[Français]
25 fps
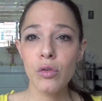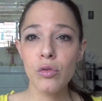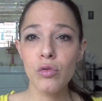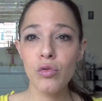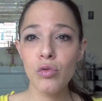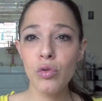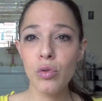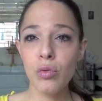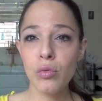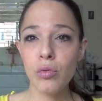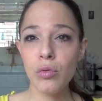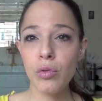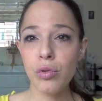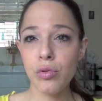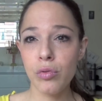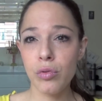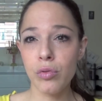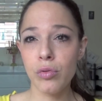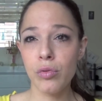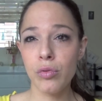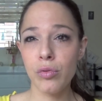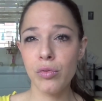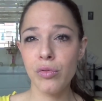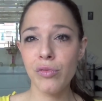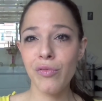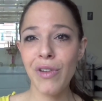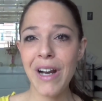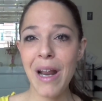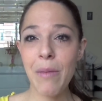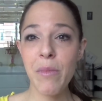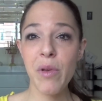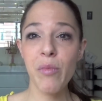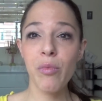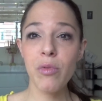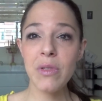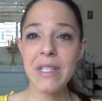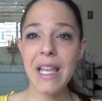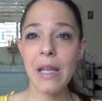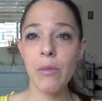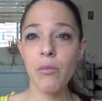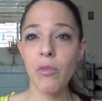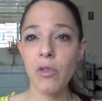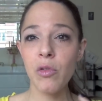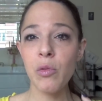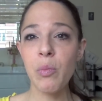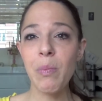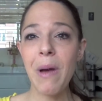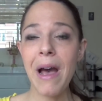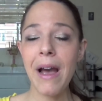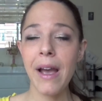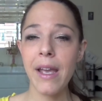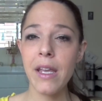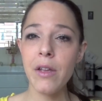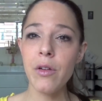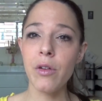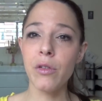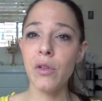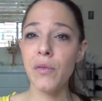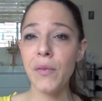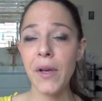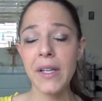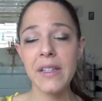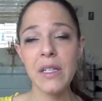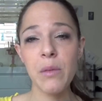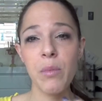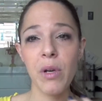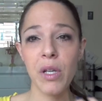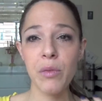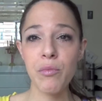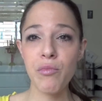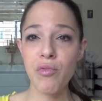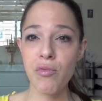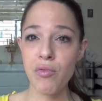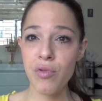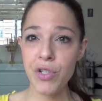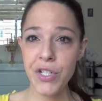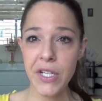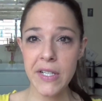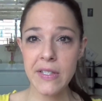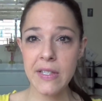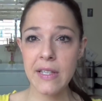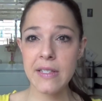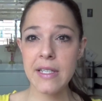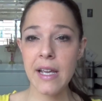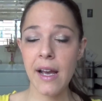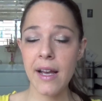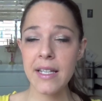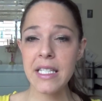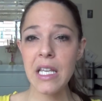Donc euh, voilà, mais bon, ça demande pareil euh, de faire des bains de bouche, etc.